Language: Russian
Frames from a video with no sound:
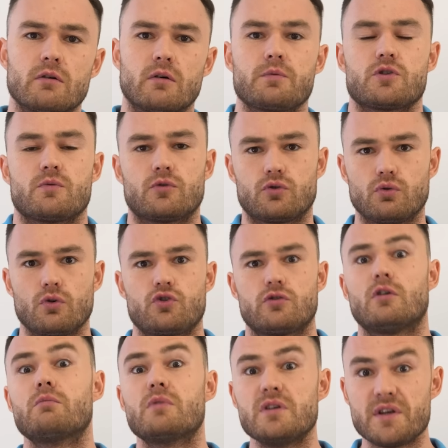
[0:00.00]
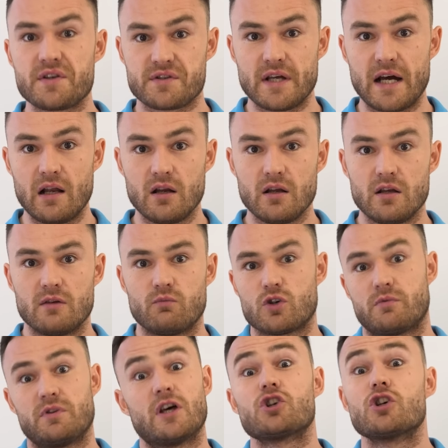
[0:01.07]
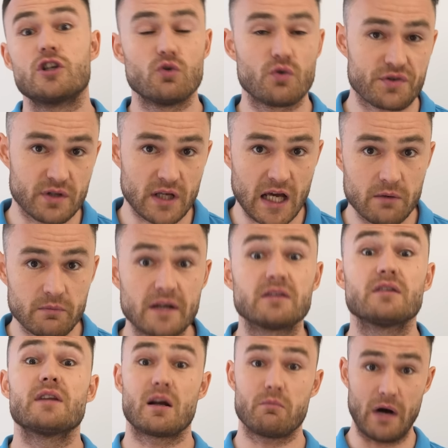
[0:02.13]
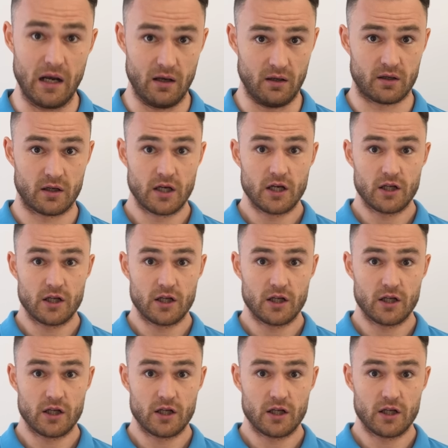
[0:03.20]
В общем, то, чего мы не знали и, может быть, даже не узнаем, это нормально.